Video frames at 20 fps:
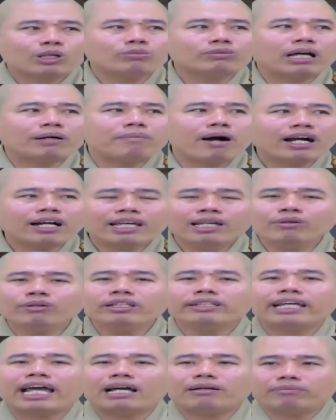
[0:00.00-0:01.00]
chúng ta bắt hiếu
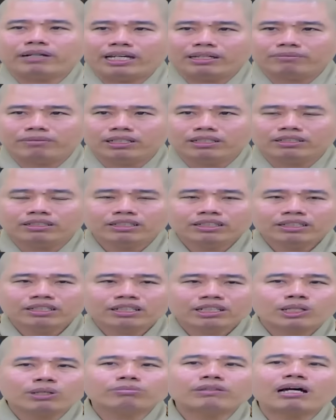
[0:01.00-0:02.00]
với cha mẹ mình
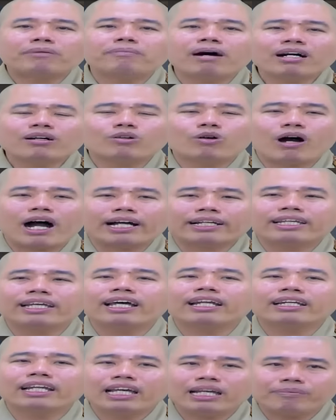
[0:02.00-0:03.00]
chúng ta bắt hòa
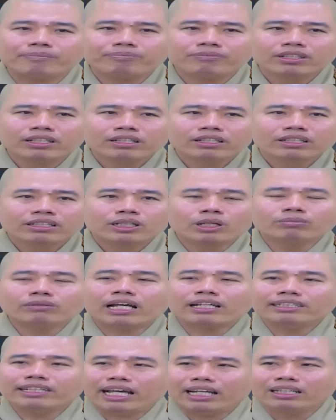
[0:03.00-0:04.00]
với anh em chúng
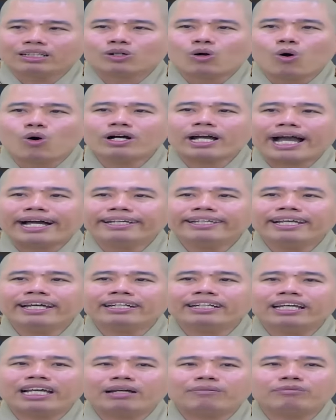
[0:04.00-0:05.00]
ta giành của cải với
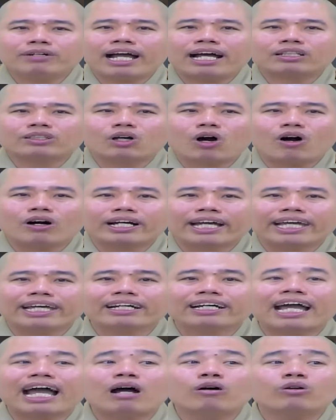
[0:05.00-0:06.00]
anh em ra tòa
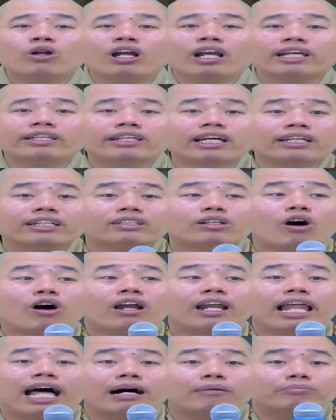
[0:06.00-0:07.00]
kiện cáo đó là gì
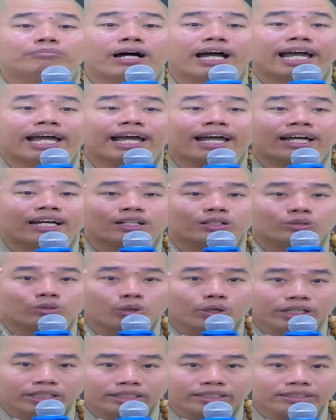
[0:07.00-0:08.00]
đó là ma
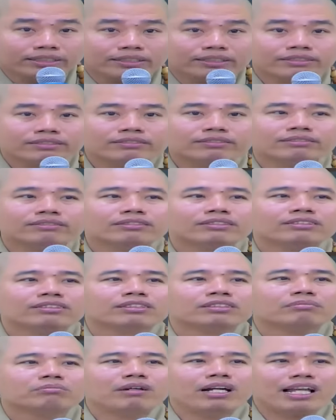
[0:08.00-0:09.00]
quỷ
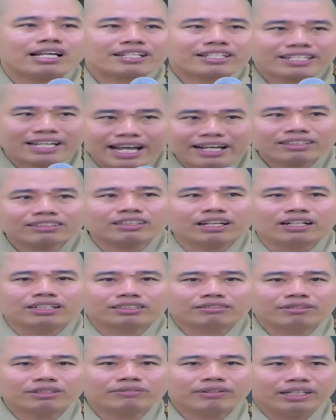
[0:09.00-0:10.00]
mới là xác
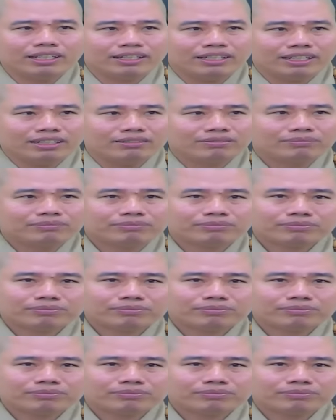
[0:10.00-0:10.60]
thực quý vị à